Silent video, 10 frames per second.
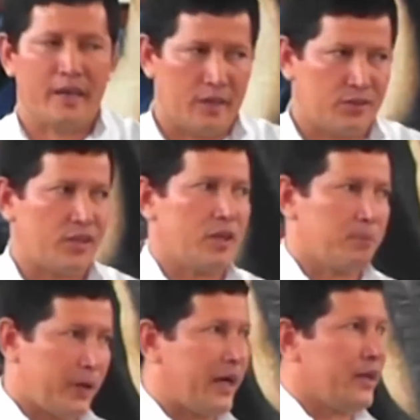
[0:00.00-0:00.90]
es el
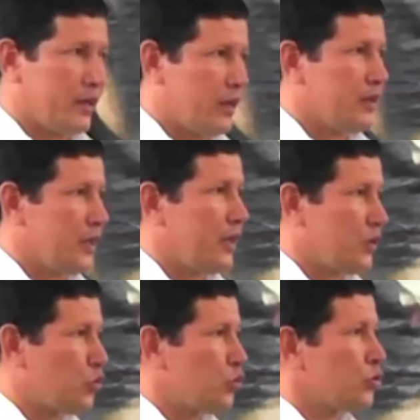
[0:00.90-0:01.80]
padre de
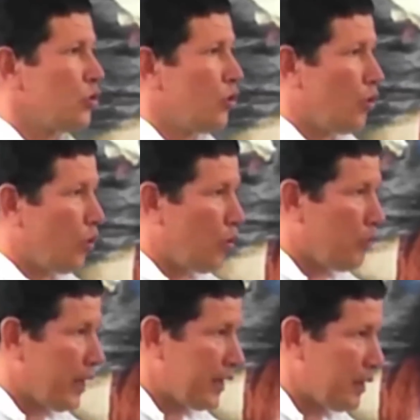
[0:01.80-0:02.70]
Jesús
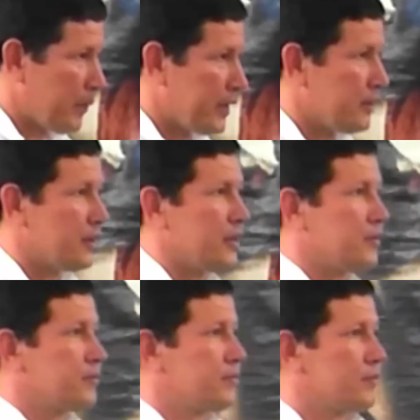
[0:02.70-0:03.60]
humanamente
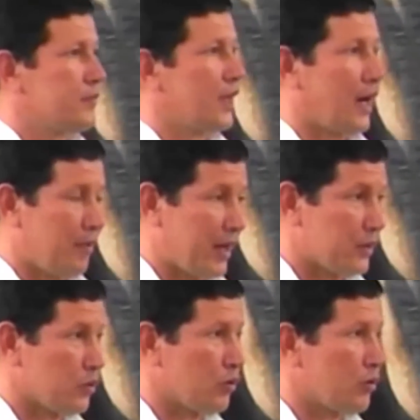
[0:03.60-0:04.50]

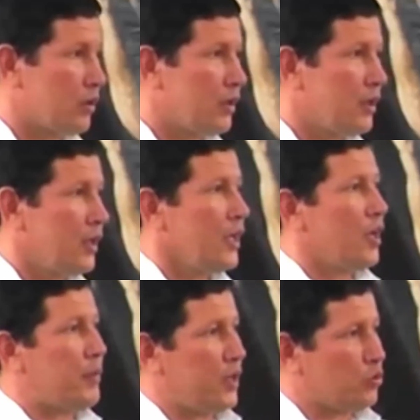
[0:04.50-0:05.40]
hablando.
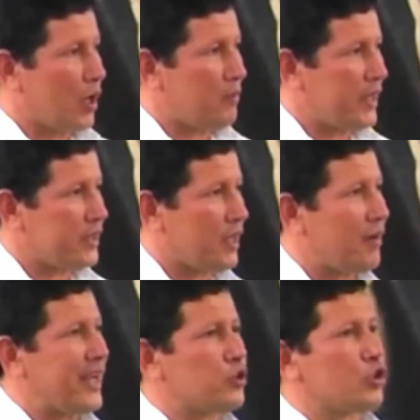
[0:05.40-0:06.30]
Espiritualmente
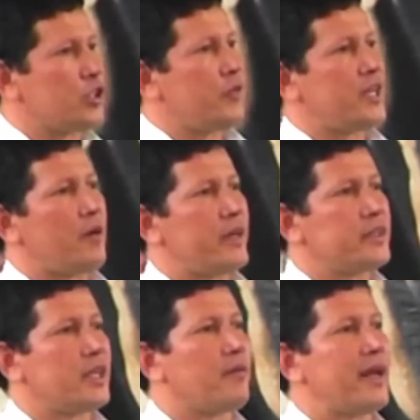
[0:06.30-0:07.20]
hablando,
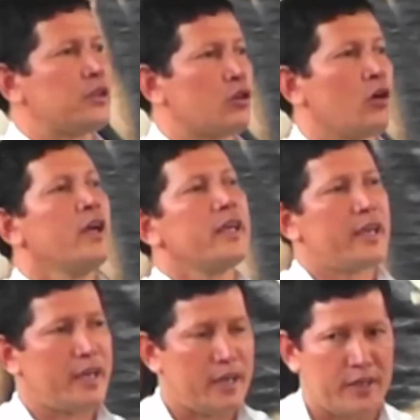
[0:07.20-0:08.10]
divinamente hablando,
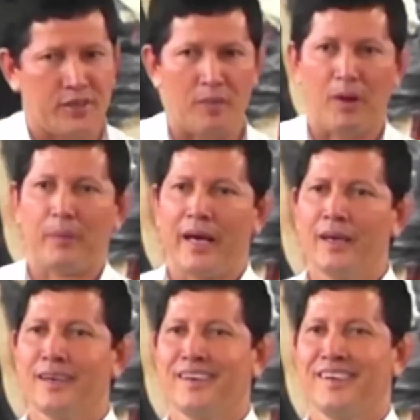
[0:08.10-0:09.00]
¿quién es el papá?